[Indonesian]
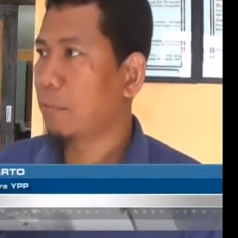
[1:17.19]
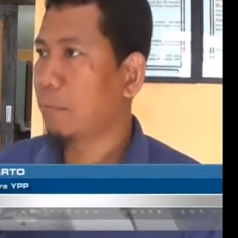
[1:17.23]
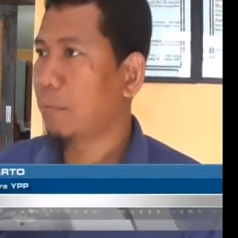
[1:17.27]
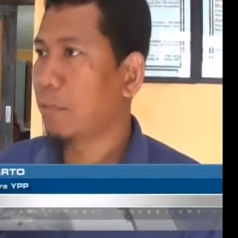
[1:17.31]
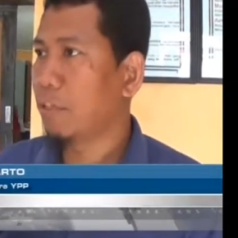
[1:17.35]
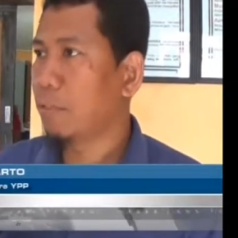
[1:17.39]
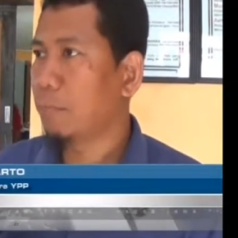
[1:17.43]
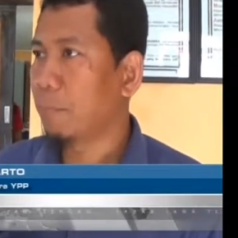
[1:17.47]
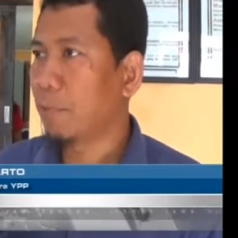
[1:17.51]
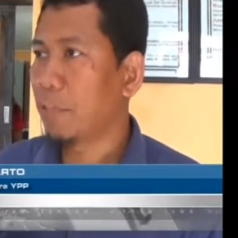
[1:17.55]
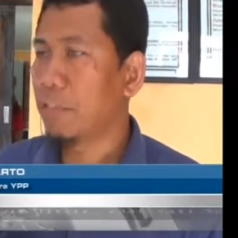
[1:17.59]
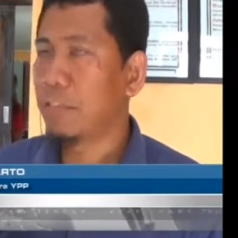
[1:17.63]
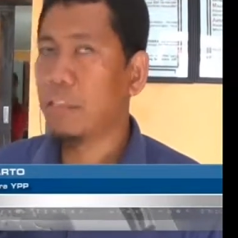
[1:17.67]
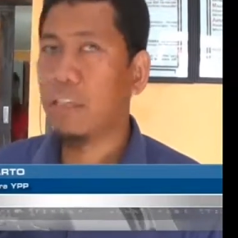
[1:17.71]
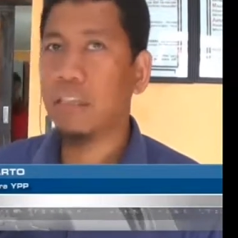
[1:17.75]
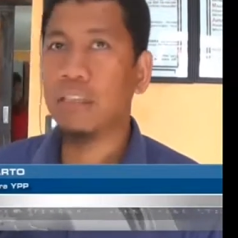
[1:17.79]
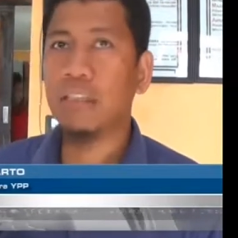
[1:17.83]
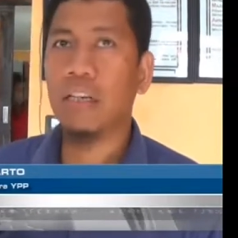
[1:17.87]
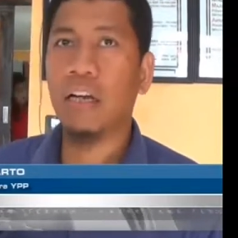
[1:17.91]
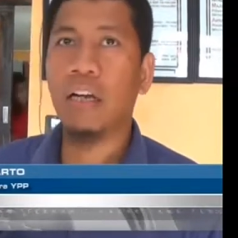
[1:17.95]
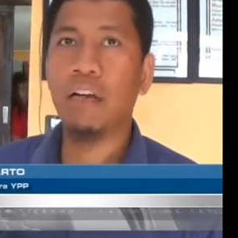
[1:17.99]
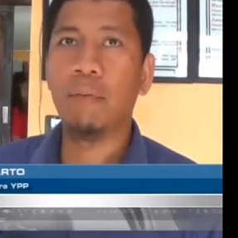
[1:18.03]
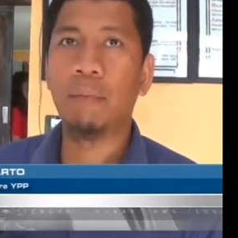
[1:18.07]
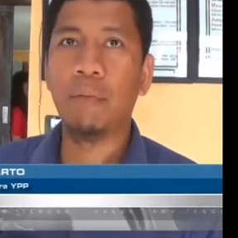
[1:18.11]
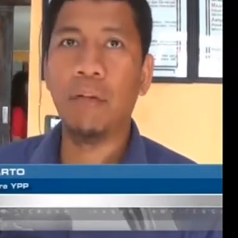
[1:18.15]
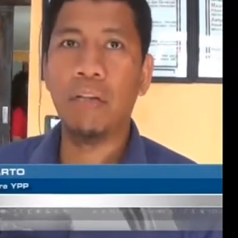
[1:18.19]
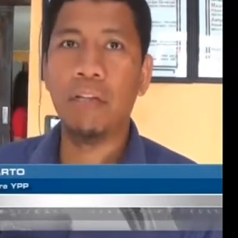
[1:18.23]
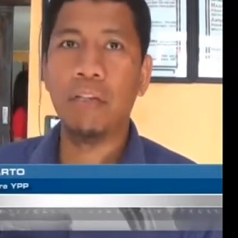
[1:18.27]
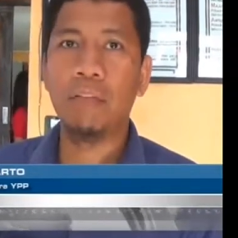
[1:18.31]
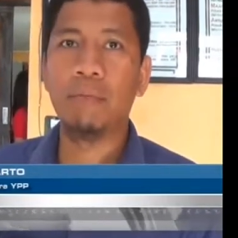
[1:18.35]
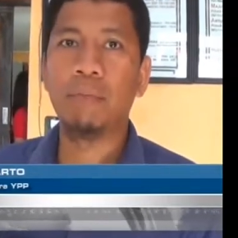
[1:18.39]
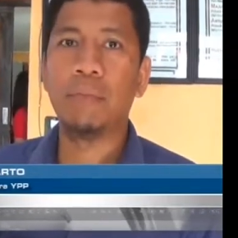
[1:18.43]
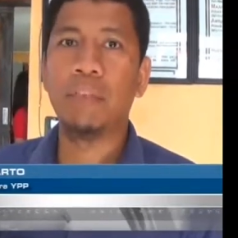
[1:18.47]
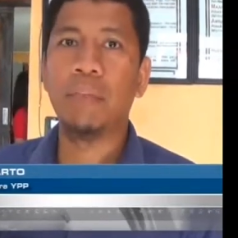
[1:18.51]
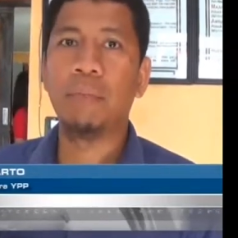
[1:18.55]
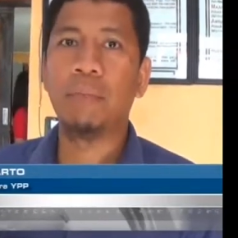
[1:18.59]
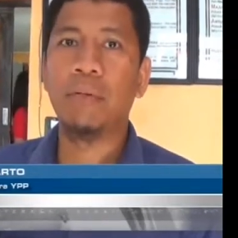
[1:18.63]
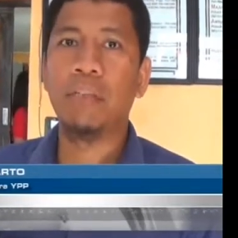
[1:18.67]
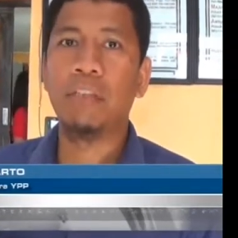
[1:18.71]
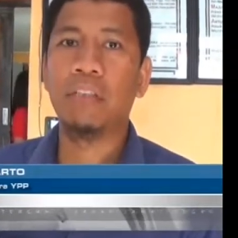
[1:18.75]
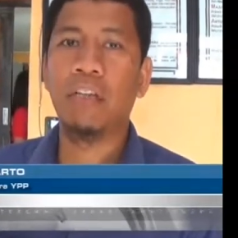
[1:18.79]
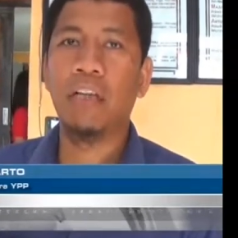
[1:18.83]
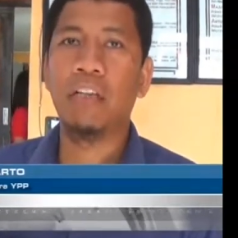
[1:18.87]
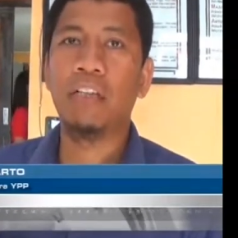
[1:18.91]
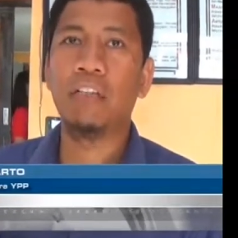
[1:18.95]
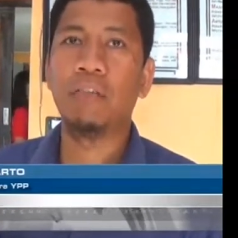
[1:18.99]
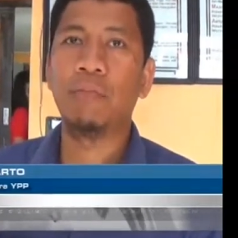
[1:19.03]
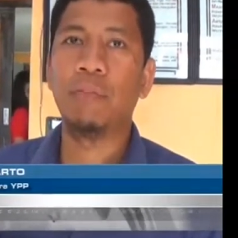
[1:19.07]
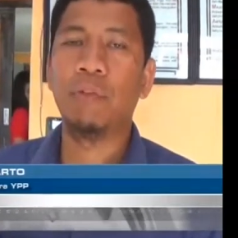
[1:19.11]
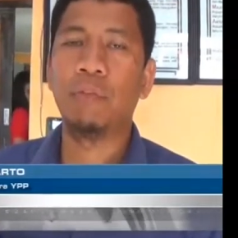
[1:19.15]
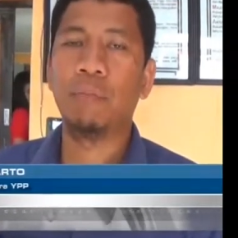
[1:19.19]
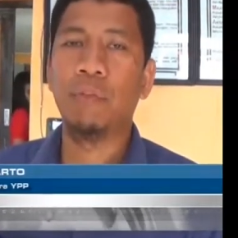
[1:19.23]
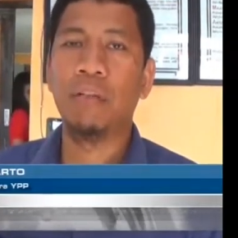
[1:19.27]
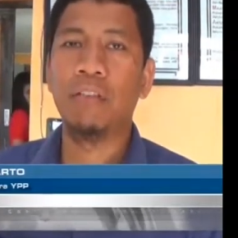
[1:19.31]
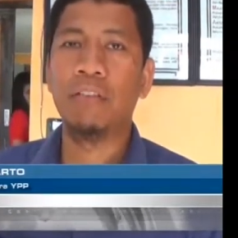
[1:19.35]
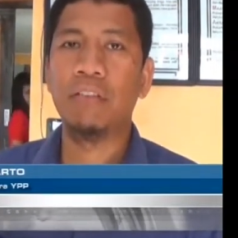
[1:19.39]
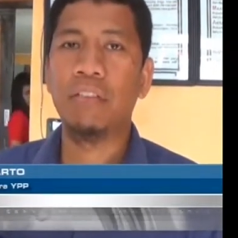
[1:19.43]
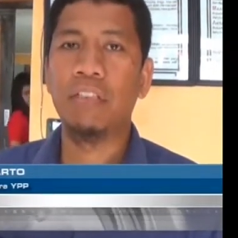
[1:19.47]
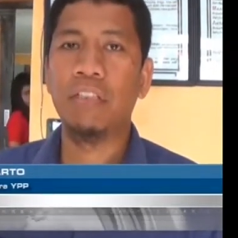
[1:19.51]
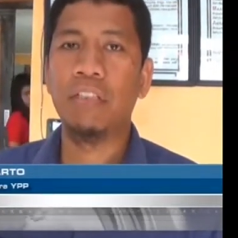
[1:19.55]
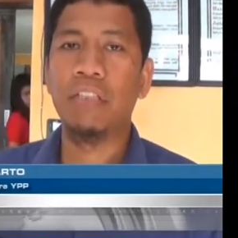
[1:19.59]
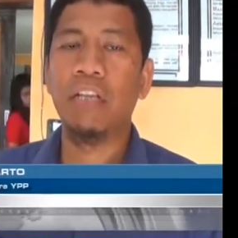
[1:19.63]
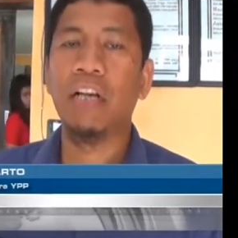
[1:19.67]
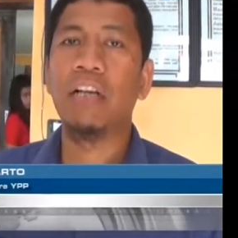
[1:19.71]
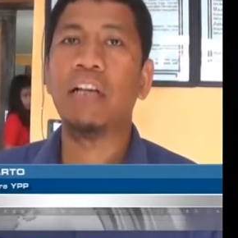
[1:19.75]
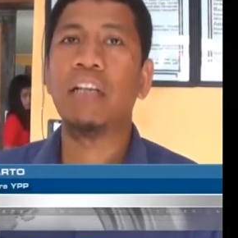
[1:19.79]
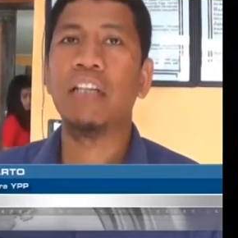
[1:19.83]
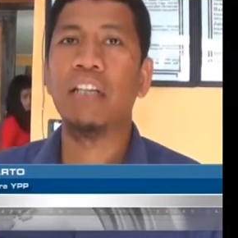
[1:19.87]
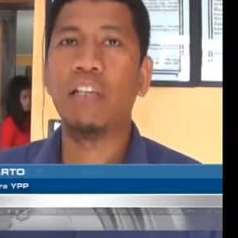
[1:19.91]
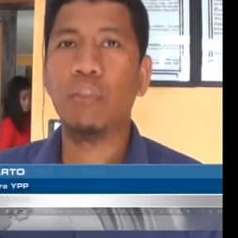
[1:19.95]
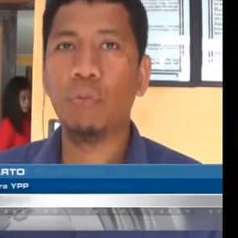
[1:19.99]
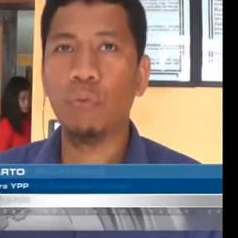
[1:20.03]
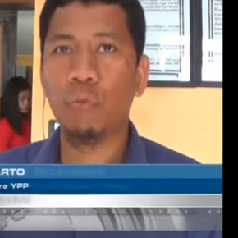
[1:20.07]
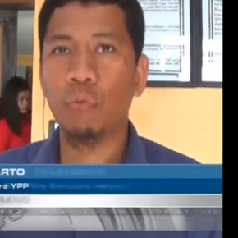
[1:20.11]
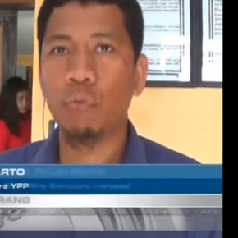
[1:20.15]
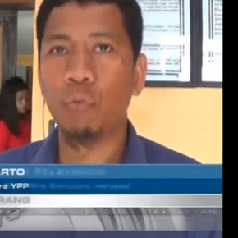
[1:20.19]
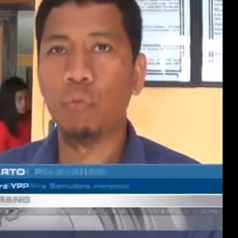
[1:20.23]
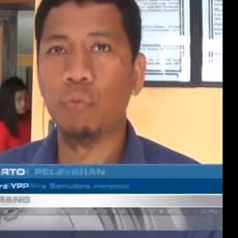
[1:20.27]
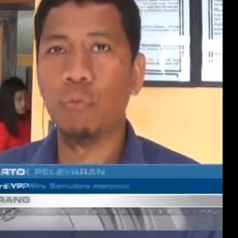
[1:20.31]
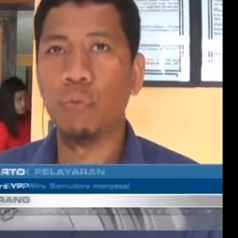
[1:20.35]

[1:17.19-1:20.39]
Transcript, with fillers: teman-temannya yang kemarin mendapatkan informasi yang keliru.